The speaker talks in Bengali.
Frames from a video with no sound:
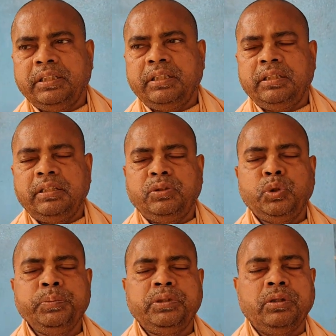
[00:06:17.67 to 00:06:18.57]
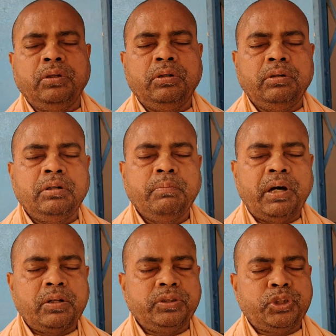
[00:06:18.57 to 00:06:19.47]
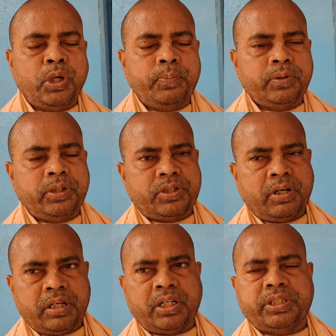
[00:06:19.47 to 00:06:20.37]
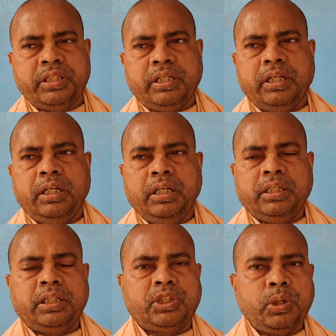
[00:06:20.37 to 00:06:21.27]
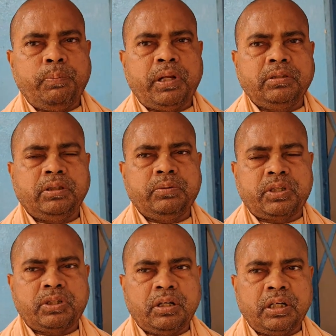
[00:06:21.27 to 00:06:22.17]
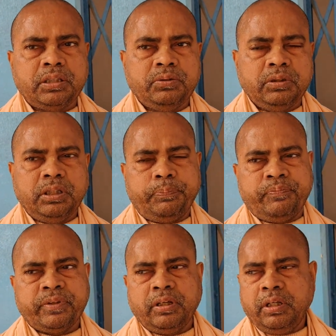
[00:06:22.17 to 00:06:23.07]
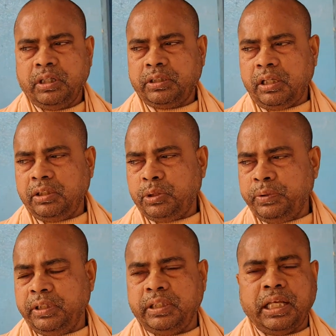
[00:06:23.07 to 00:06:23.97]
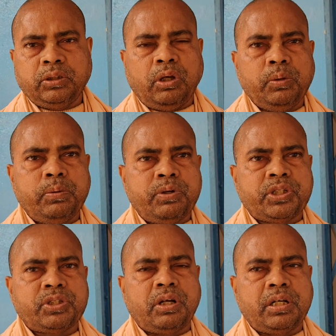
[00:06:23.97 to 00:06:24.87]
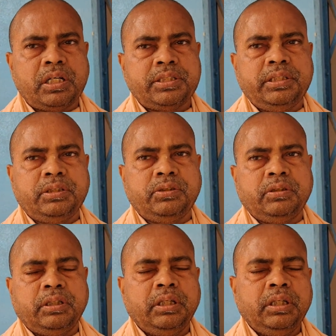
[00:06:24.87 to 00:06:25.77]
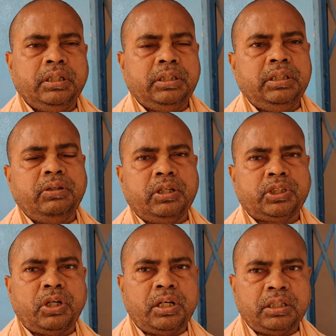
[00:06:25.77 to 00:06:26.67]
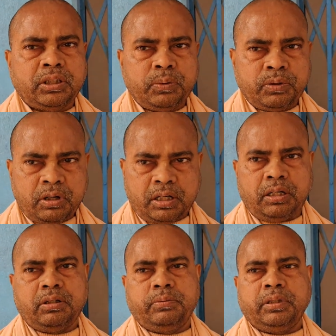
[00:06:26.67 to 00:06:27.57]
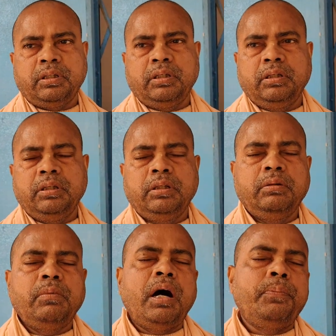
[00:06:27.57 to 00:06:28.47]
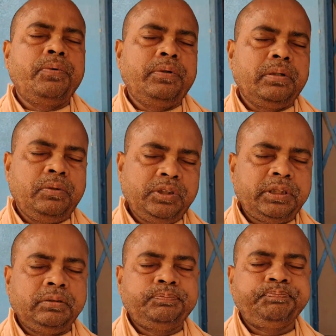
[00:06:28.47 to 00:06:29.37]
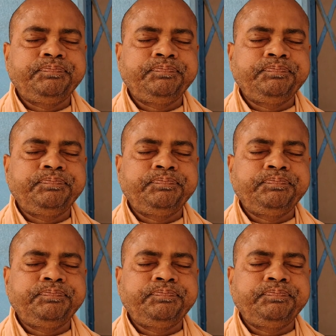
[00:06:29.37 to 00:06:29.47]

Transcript: যে তুমি তো ভারতী সম্প্রদায়ের সন্ন্যাসী কেশব ভারতী তোমার সন্ন্যাস গুরুদেব তাহলে তুমি এত অল্প বয়সে সন্ন্যাস নিয়েছ কি করে সন্ন্যাস ধর্ম রক্ষা করবে মহাপ্রভুকে বলছেন